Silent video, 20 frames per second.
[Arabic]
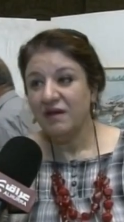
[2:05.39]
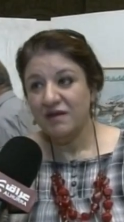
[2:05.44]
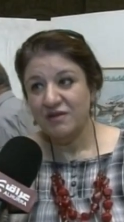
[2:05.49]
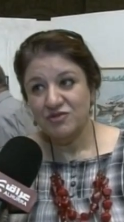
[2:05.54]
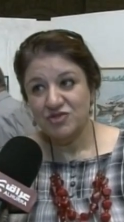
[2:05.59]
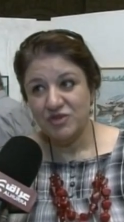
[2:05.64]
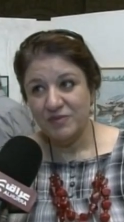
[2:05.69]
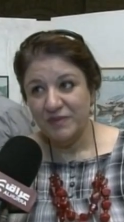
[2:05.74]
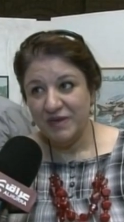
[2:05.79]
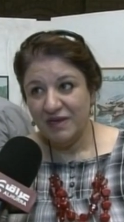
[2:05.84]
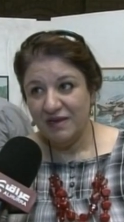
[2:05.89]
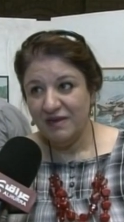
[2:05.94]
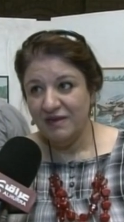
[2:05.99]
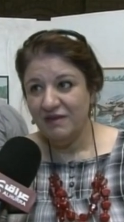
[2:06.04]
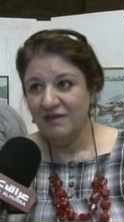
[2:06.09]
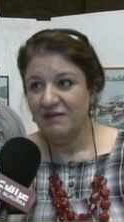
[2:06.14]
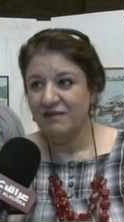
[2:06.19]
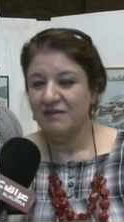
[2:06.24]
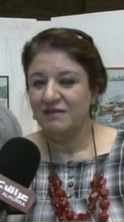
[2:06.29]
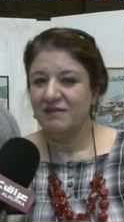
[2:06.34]
طاقة جميلة
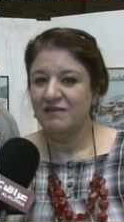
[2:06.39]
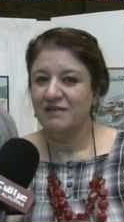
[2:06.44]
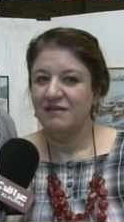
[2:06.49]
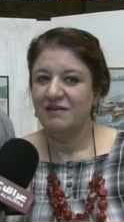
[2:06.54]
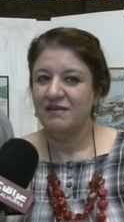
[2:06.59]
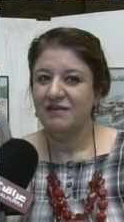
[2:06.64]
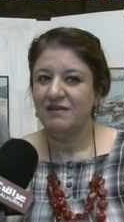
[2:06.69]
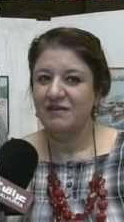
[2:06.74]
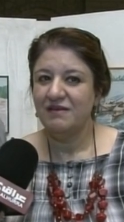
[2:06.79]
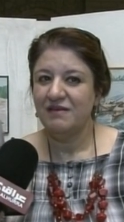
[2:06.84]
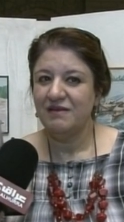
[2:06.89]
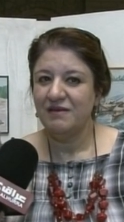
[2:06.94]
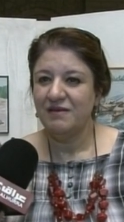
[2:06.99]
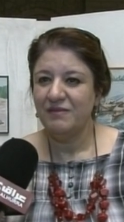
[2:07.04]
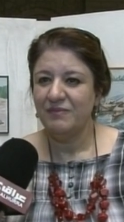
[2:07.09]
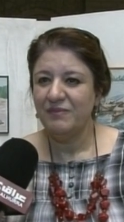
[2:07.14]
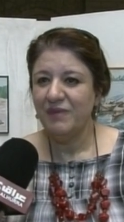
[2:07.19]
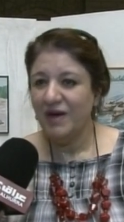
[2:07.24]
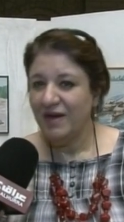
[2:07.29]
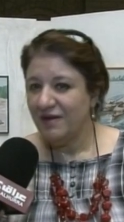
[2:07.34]
آه،
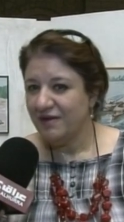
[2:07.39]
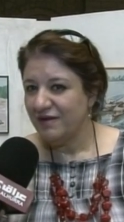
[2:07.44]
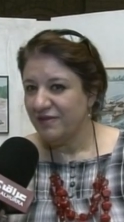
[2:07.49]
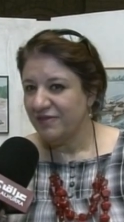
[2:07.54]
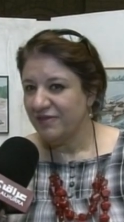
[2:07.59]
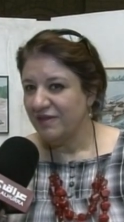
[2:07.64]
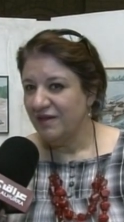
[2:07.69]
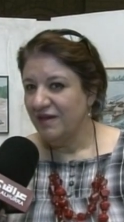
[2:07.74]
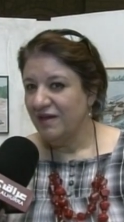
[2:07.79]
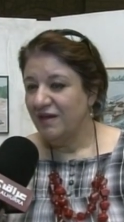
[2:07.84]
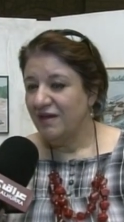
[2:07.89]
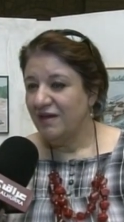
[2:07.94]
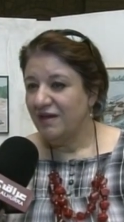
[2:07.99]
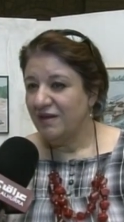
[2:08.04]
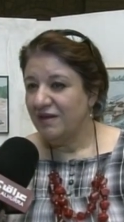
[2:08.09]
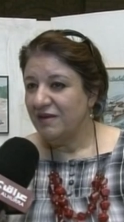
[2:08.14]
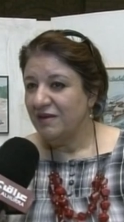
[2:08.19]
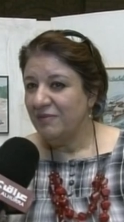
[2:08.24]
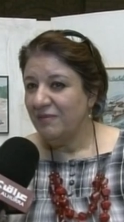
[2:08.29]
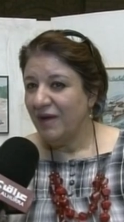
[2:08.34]
معرض
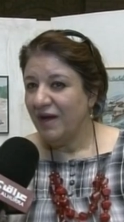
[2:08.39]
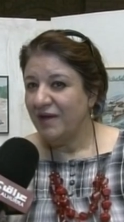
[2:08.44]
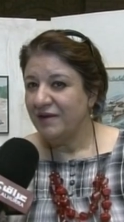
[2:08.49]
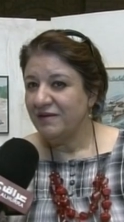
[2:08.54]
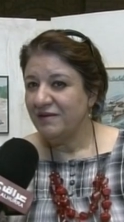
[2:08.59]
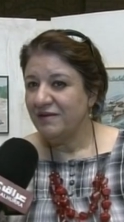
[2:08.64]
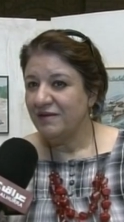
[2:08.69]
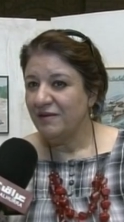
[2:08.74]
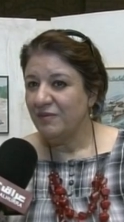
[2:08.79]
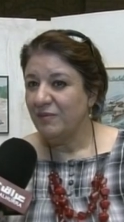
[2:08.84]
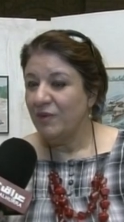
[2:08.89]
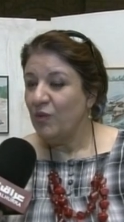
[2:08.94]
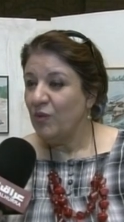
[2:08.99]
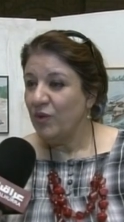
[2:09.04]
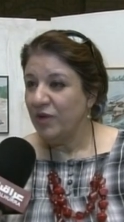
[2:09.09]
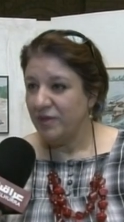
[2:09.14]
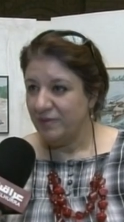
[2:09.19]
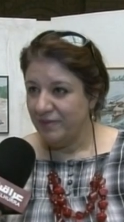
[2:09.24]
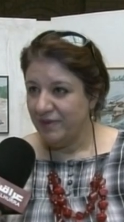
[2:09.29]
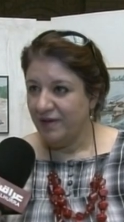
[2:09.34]
ينم عن
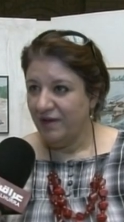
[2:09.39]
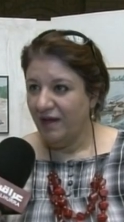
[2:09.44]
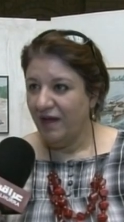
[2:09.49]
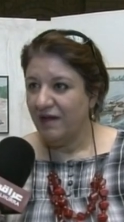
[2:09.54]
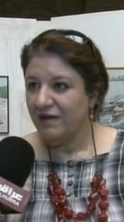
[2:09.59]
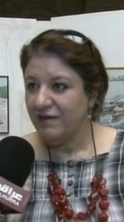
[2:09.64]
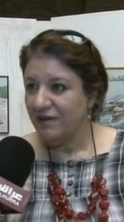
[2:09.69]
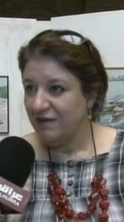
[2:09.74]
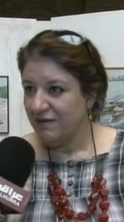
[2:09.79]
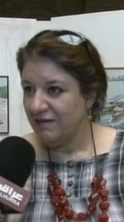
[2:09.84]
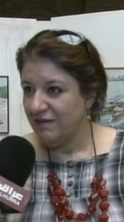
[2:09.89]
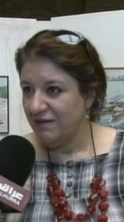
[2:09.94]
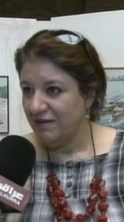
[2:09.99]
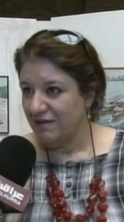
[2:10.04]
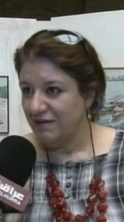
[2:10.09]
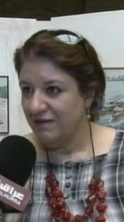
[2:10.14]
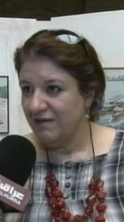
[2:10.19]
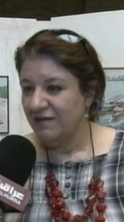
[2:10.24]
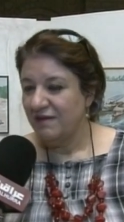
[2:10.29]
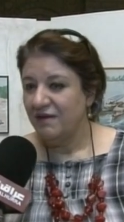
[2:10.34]
موهبة
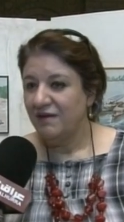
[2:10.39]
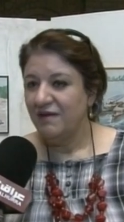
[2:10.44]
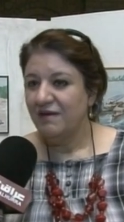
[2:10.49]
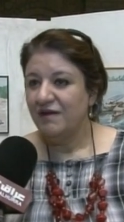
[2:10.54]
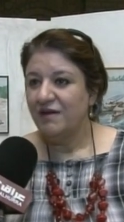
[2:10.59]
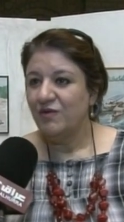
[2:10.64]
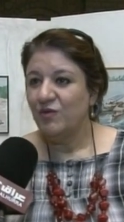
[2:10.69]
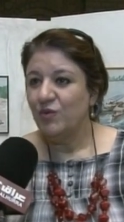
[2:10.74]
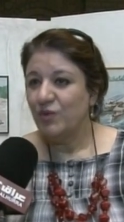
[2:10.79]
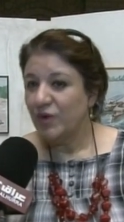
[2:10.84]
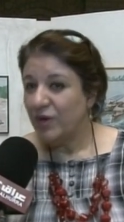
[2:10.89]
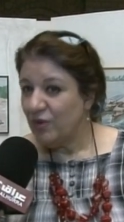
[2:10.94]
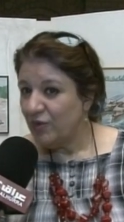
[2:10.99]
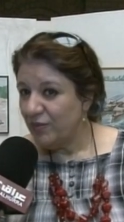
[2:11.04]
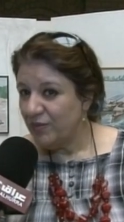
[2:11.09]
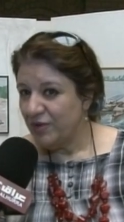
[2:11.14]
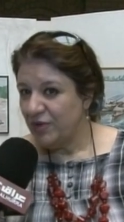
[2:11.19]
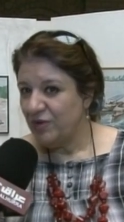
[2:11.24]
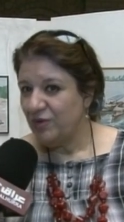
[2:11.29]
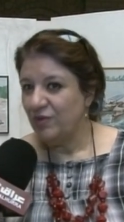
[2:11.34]
حقيقية
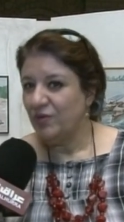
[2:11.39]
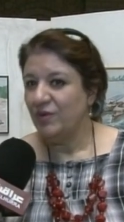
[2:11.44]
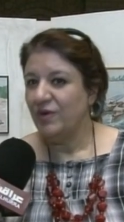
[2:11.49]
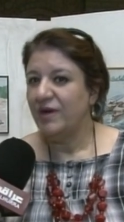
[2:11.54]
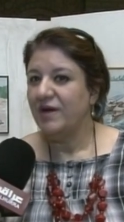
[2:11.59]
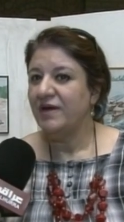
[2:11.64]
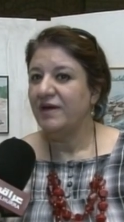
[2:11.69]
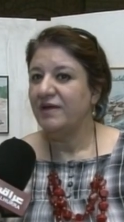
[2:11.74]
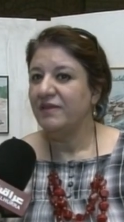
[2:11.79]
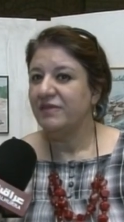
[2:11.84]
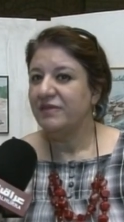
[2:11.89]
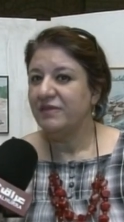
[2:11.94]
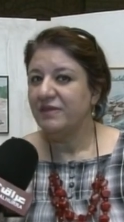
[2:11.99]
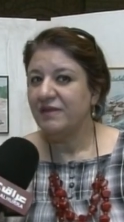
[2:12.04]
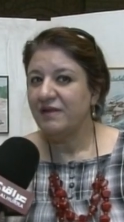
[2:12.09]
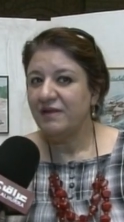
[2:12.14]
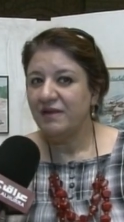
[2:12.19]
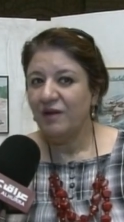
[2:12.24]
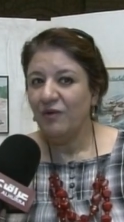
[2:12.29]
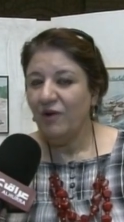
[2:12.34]
ورغم أنه أخذ
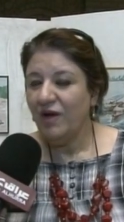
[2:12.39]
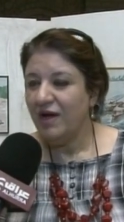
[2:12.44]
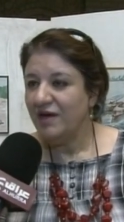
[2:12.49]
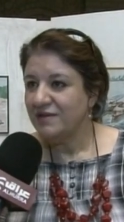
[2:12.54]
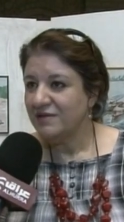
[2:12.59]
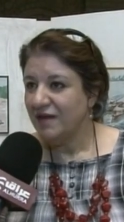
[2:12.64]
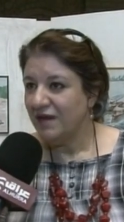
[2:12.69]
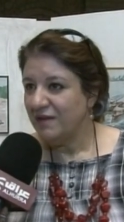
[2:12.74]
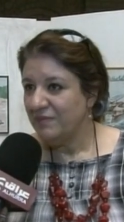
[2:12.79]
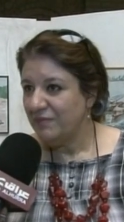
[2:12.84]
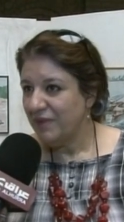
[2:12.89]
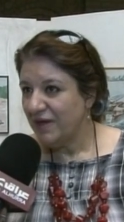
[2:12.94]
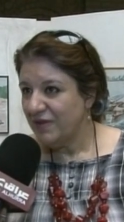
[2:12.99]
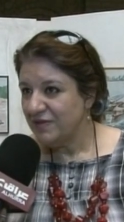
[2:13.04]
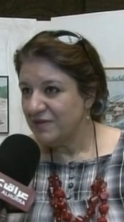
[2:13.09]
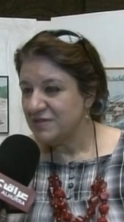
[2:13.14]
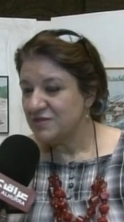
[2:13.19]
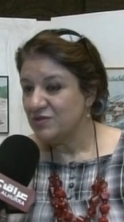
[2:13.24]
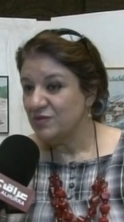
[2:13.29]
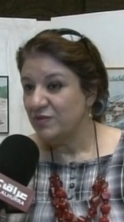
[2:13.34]
لوحات عن
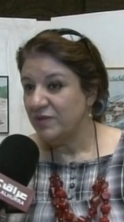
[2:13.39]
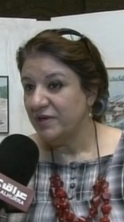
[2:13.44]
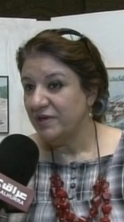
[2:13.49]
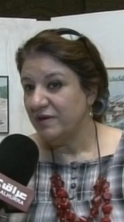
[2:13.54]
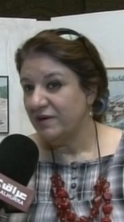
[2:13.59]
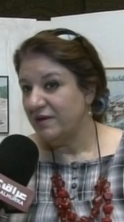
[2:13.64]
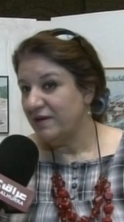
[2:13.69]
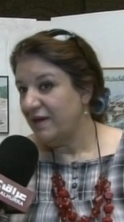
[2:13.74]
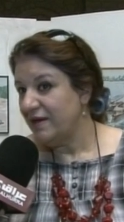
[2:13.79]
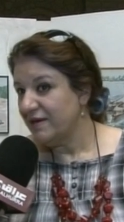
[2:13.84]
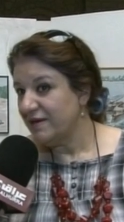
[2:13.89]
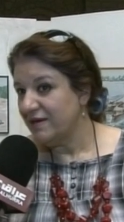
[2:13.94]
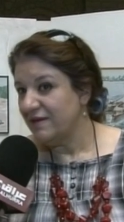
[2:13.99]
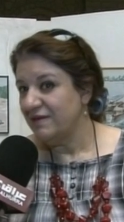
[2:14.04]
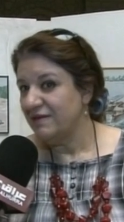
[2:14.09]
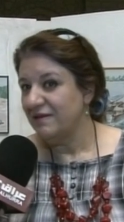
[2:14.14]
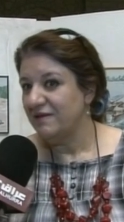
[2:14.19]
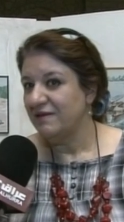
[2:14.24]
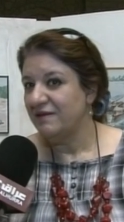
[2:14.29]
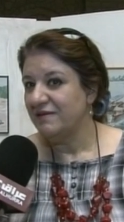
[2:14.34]
بعض الصور
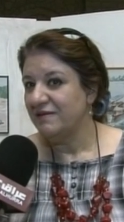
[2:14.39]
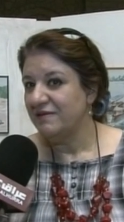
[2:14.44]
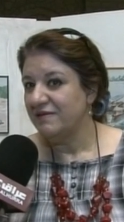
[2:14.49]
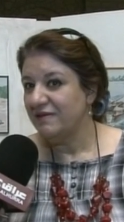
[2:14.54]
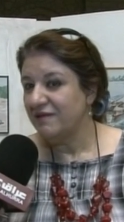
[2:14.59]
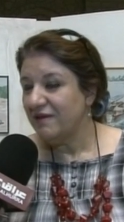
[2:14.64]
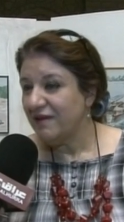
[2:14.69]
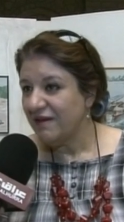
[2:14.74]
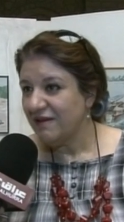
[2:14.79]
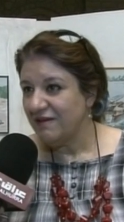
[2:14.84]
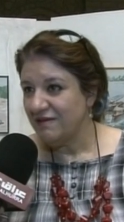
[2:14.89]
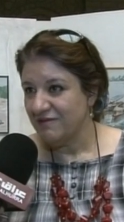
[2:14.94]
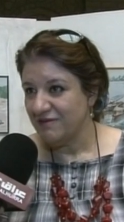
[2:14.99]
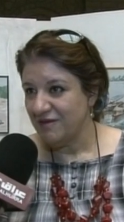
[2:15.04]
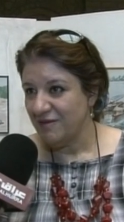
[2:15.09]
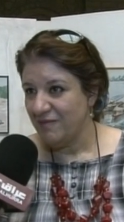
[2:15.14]
لكن ترك